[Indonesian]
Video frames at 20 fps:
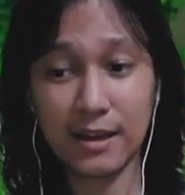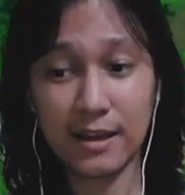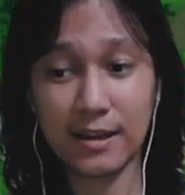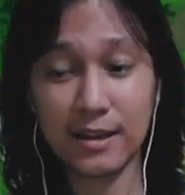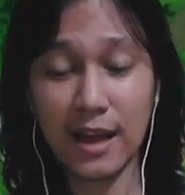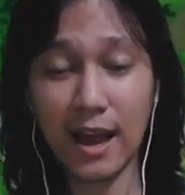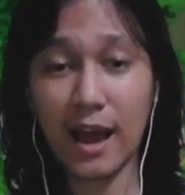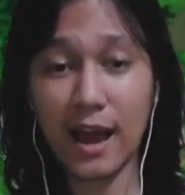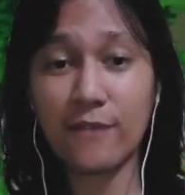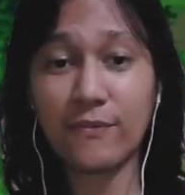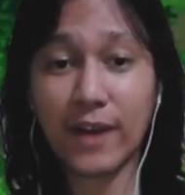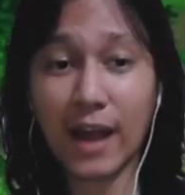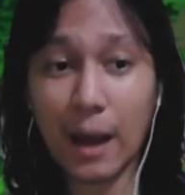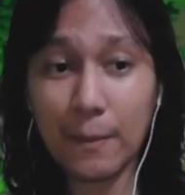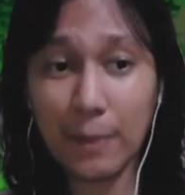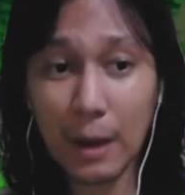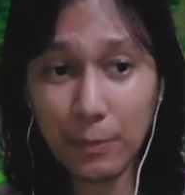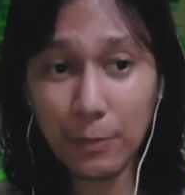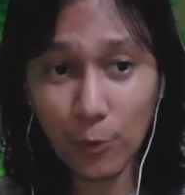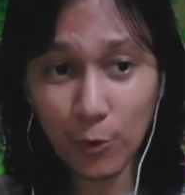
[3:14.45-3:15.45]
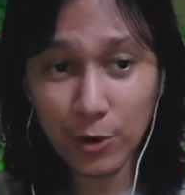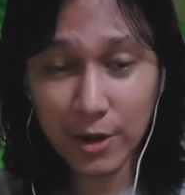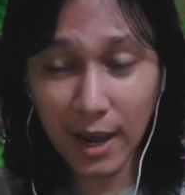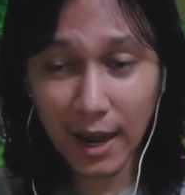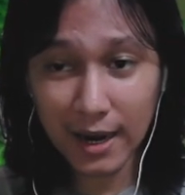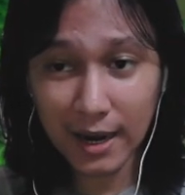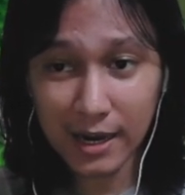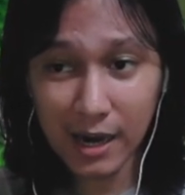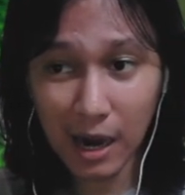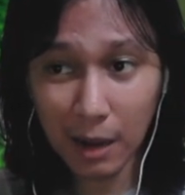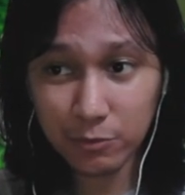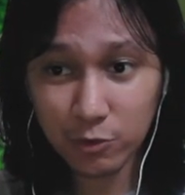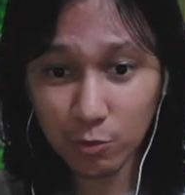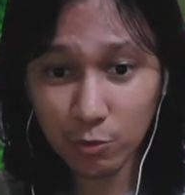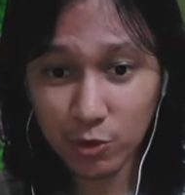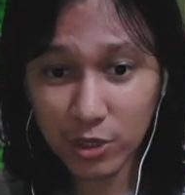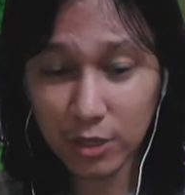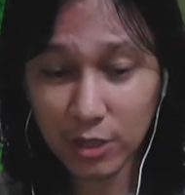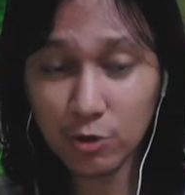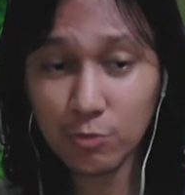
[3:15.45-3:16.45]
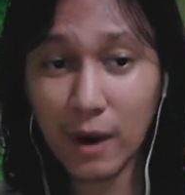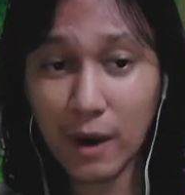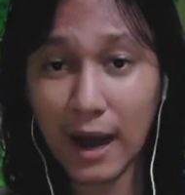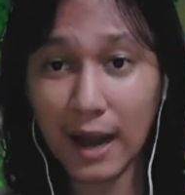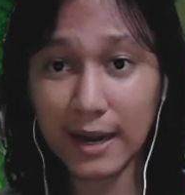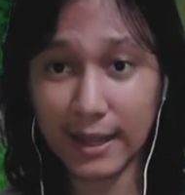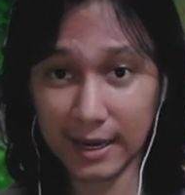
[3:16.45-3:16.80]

Ya efek apapun yang ada di dalam tubuhnya itu bakal di